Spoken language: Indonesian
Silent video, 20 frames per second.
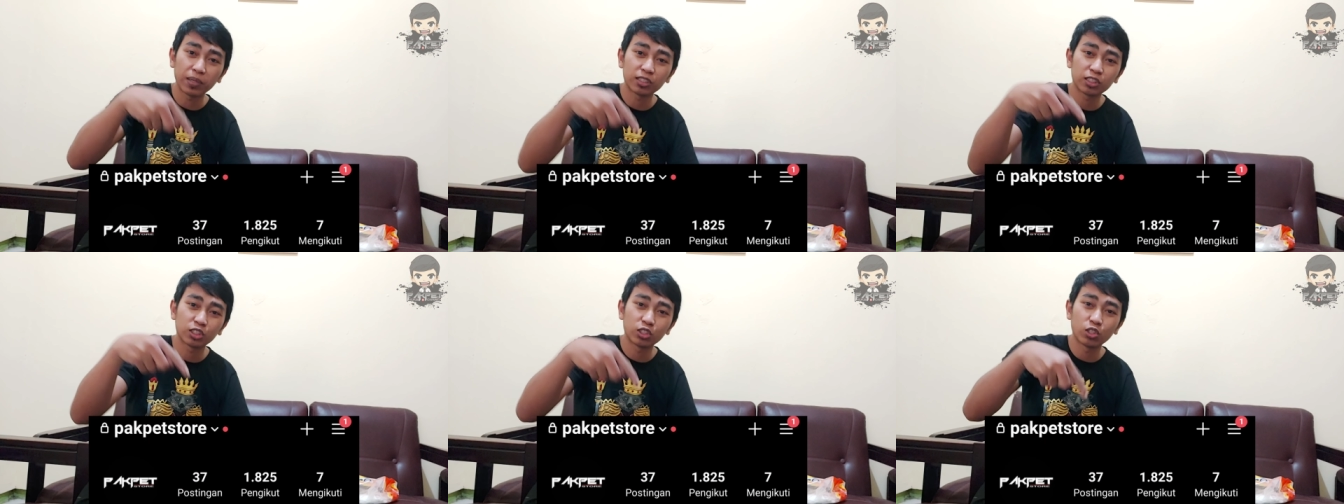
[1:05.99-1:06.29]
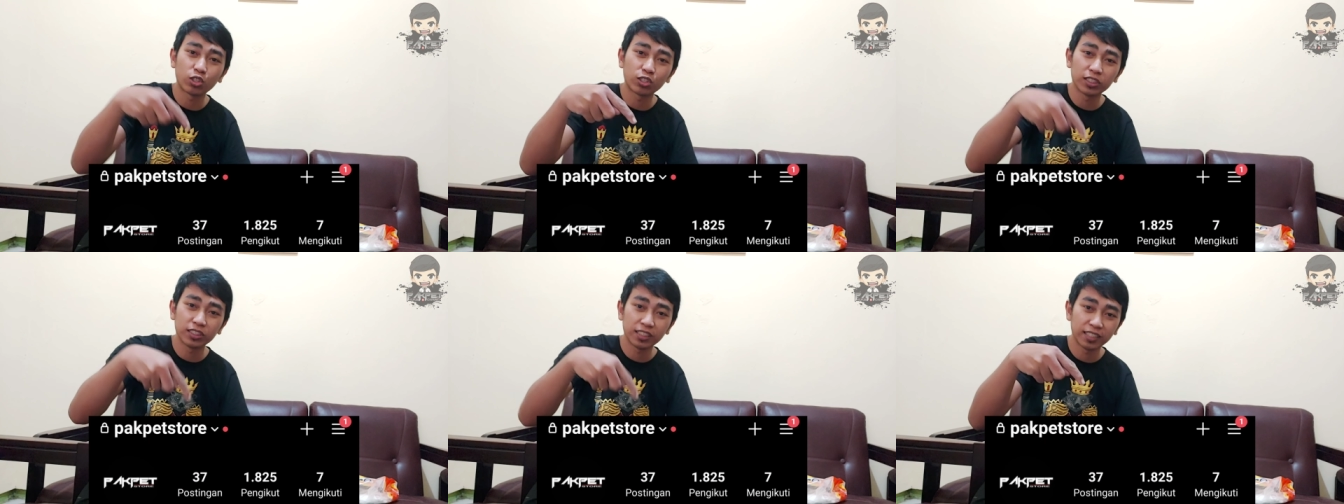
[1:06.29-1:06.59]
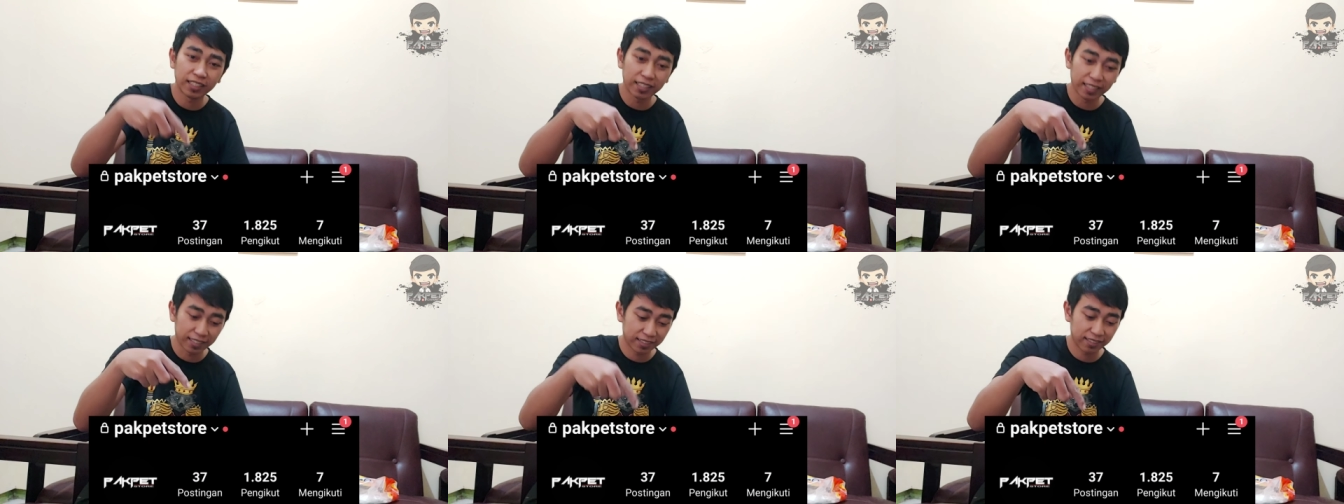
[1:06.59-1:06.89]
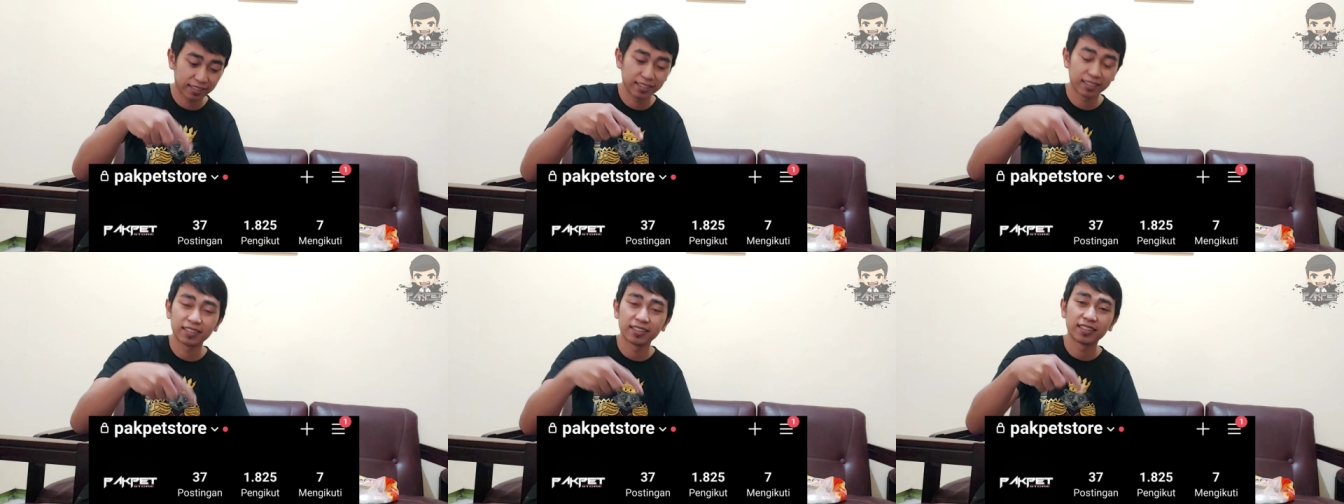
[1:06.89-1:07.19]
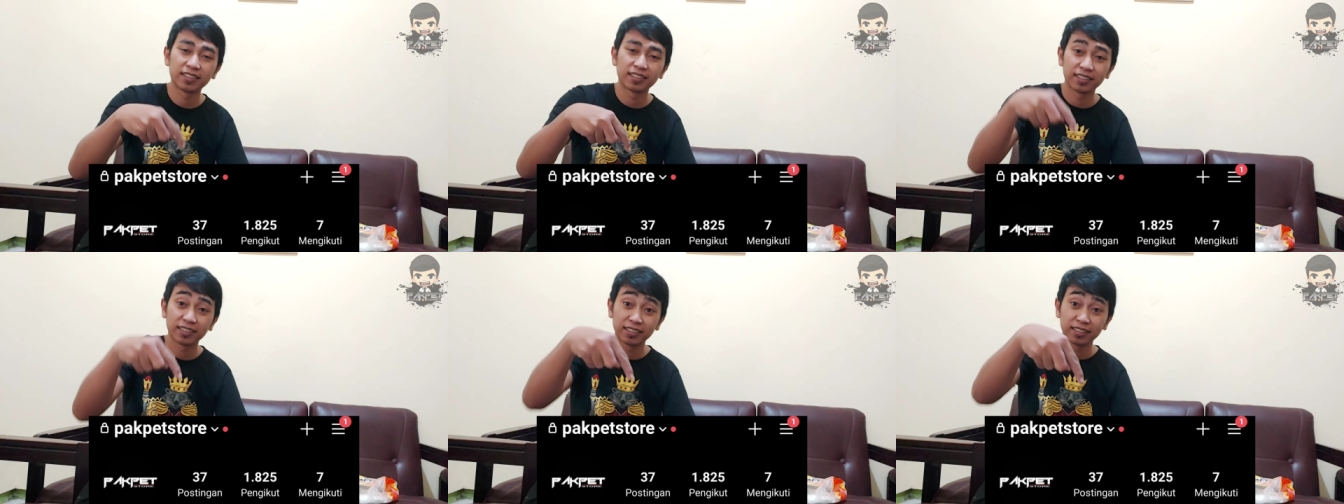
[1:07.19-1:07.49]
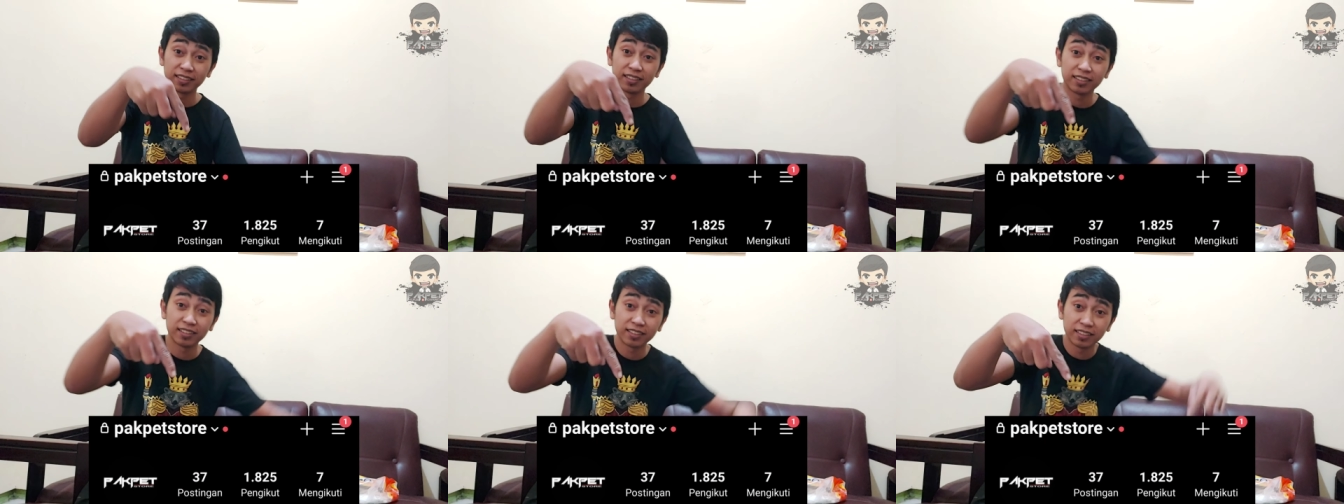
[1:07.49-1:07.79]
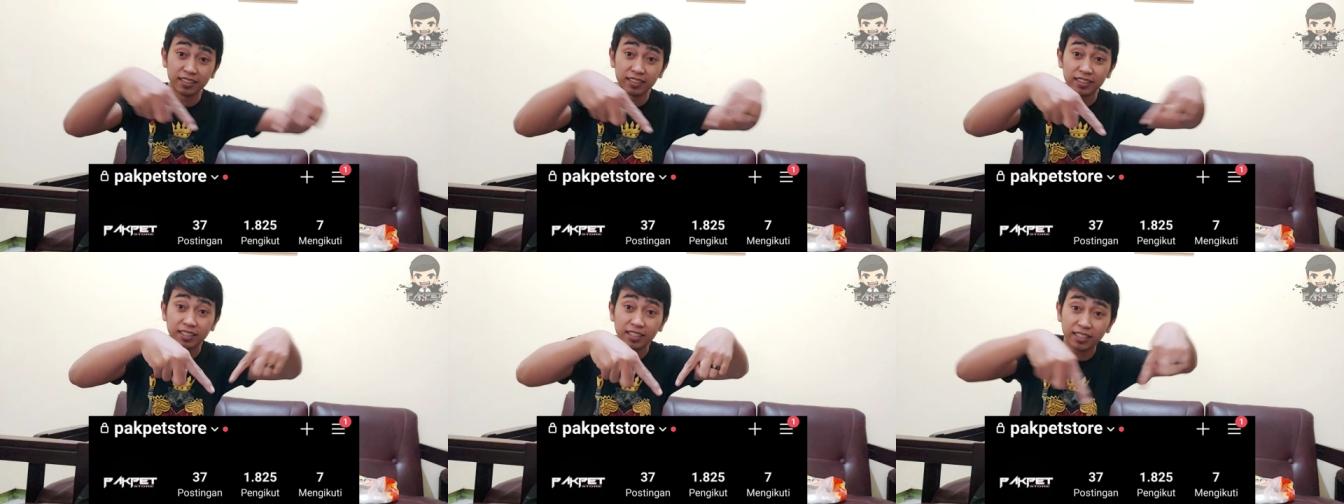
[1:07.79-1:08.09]
Store di sini guys
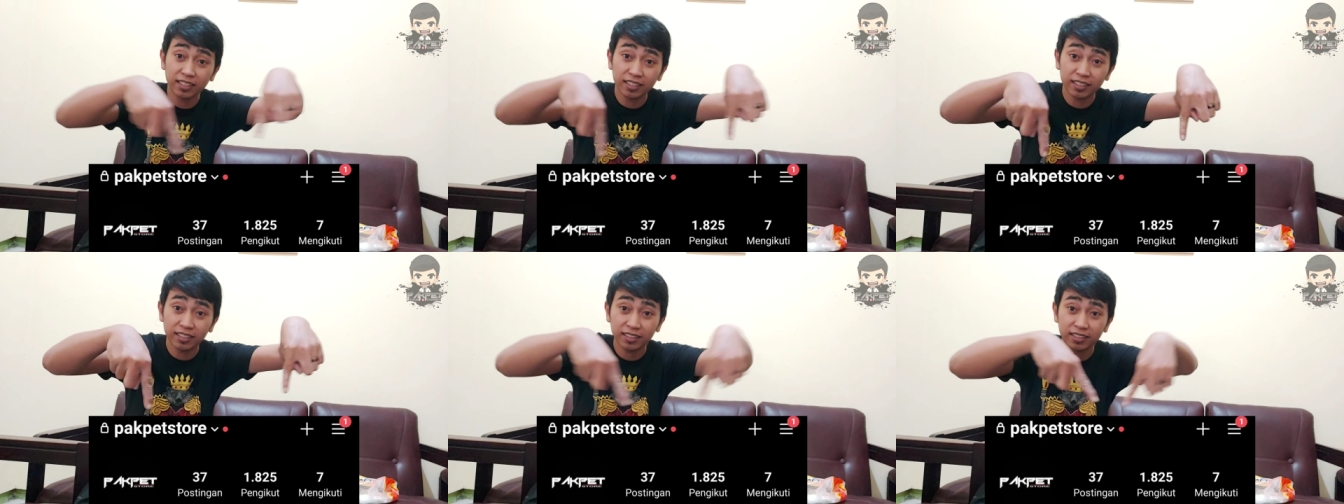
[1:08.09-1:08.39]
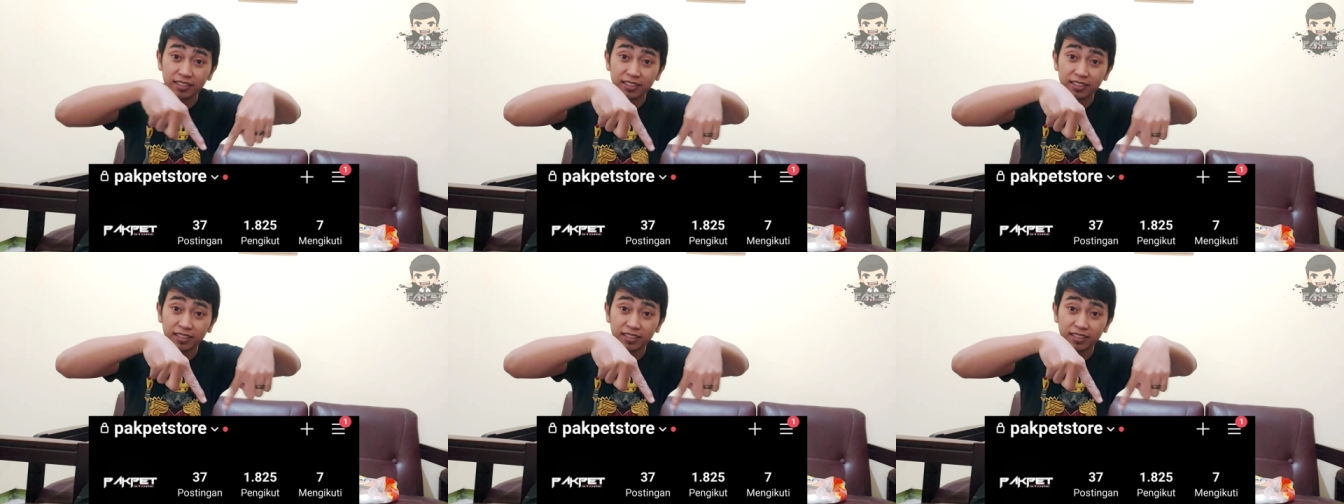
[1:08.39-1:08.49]
di sini